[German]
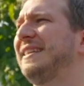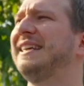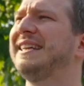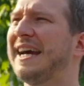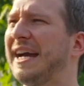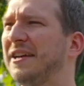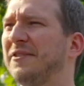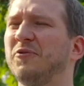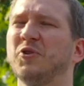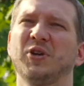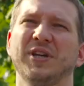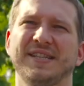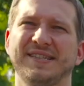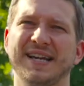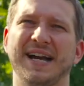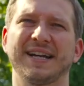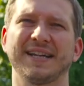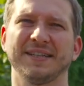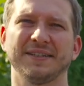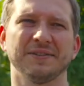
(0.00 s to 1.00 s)
geht eigentlich wirklich
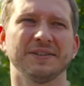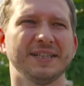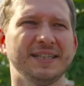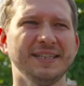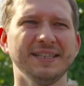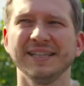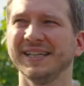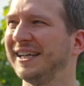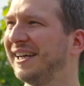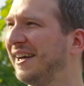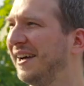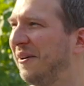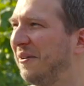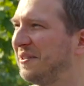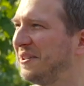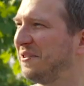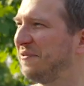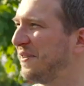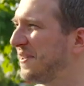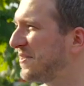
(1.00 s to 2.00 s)
zackig, oder?
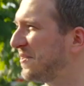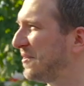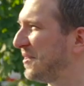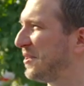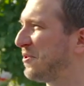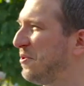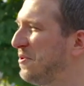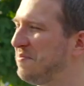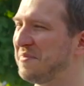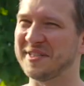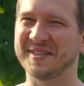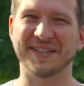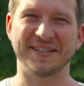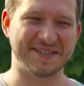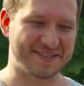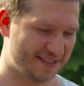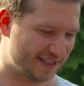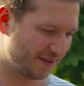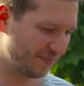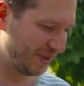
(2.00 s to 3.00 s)
Und ich finde es irgendwie cool, man
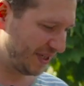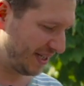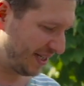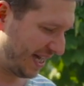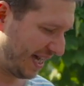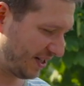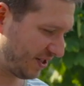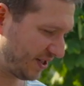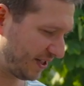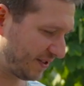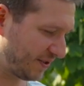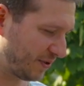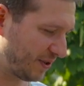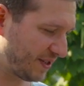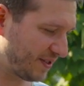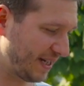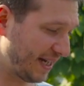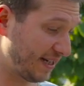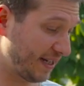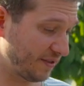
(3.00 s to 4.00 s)
setzt sich mit den Ladestationen
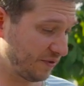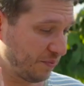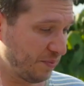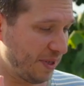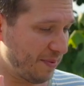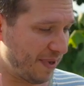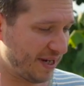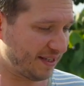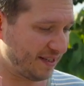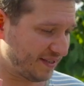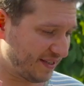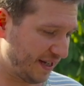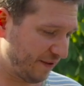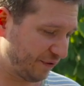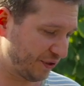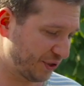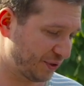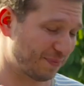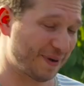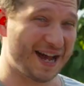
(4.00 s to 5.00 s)
auseinander. Also mir macht das sehr
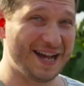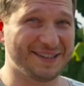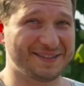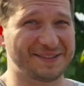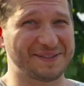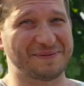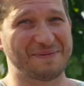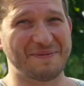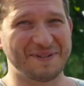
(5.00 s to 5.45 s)
viel Spaß. Das